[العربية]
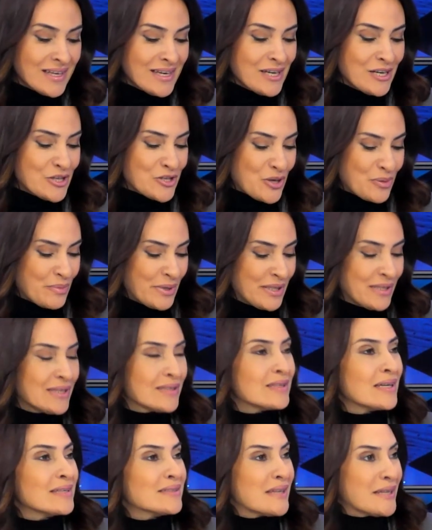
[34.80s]
جمعية
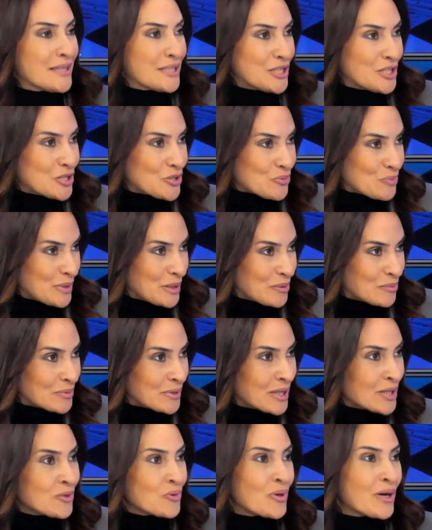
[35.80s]
التحريج
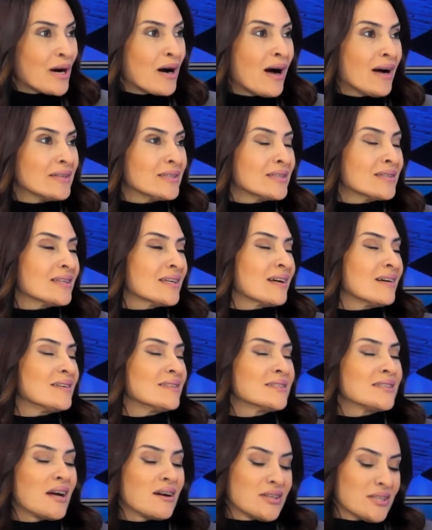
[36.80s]
بلبنان وحضرتك
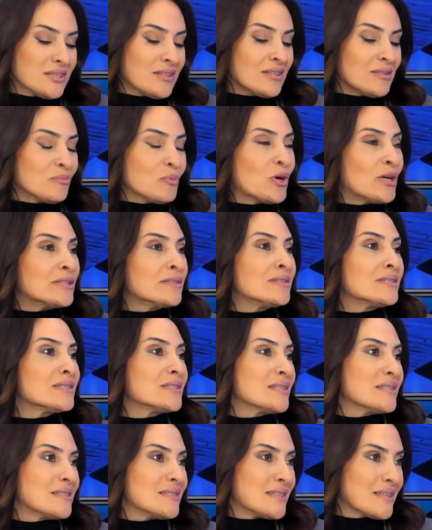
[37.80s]
أيضا
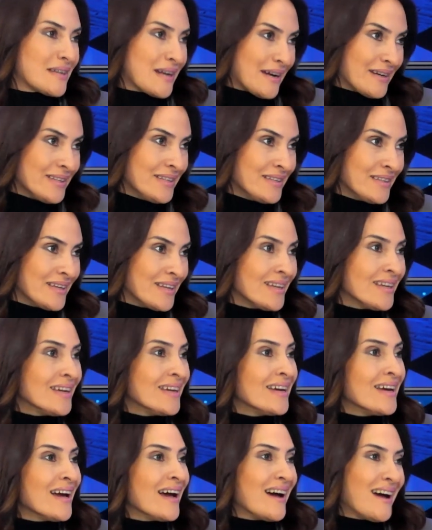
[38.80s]
مهندسة زراعية
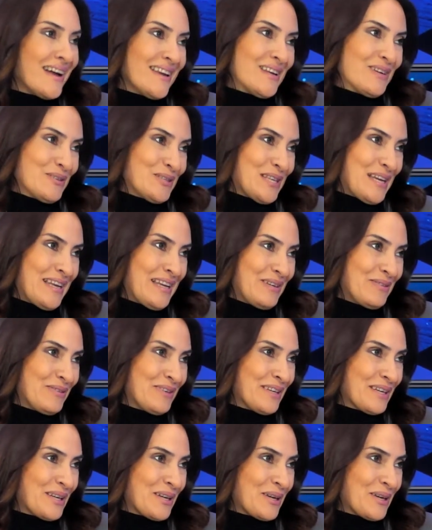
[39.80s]
اهلا وسهلا فيك